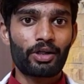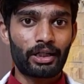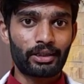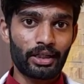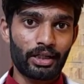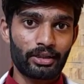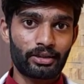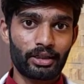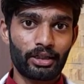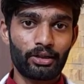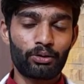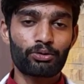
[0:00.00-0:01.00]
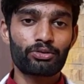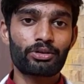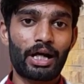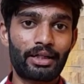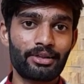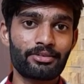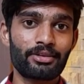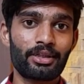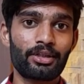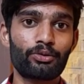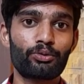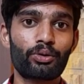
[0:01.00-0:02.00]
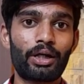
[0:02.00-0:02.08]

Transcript: खाना खाते हैं और उस खाने से अगर उनको